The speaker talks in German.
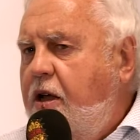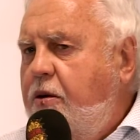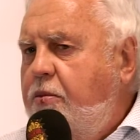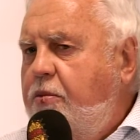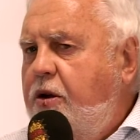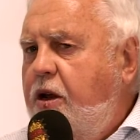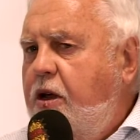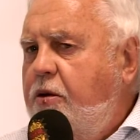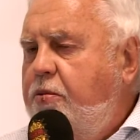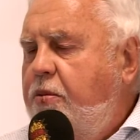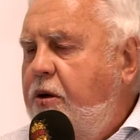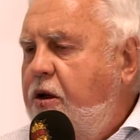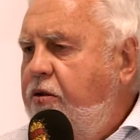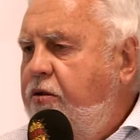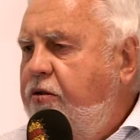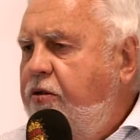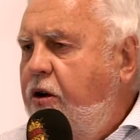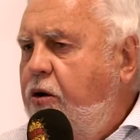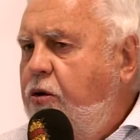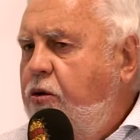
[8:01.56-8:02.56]
anbelangt, meiner
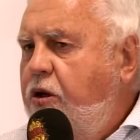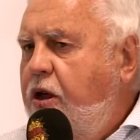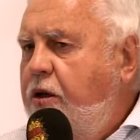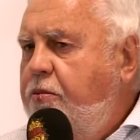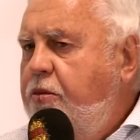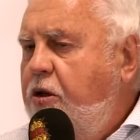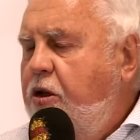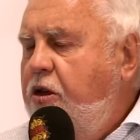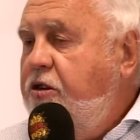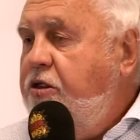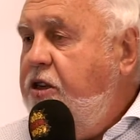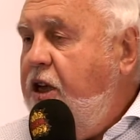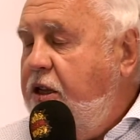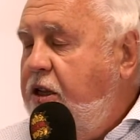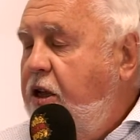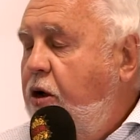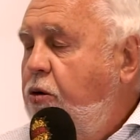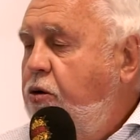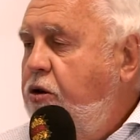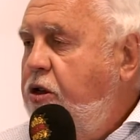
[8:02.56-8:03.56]
Frau, sie
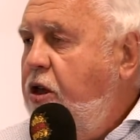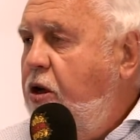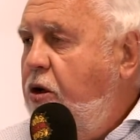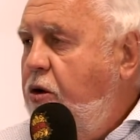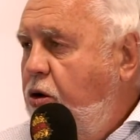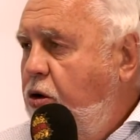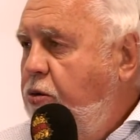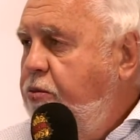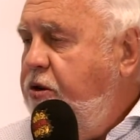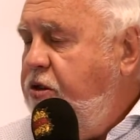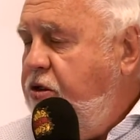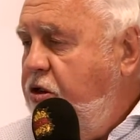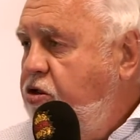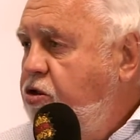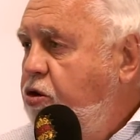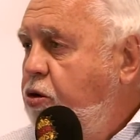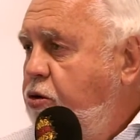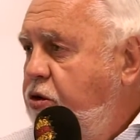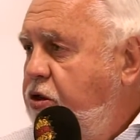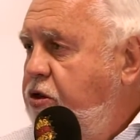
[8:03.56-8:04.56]
hat auch ihre Hobbys, das
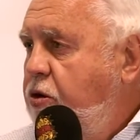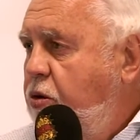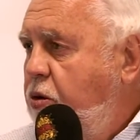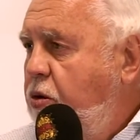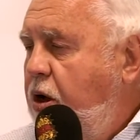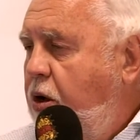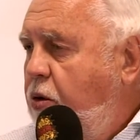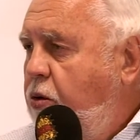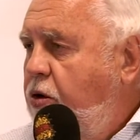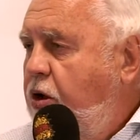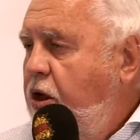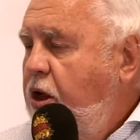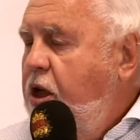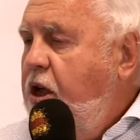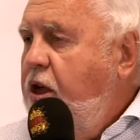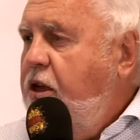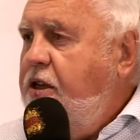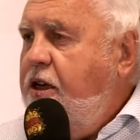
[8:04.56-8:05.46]
ist gut so auch, Klar.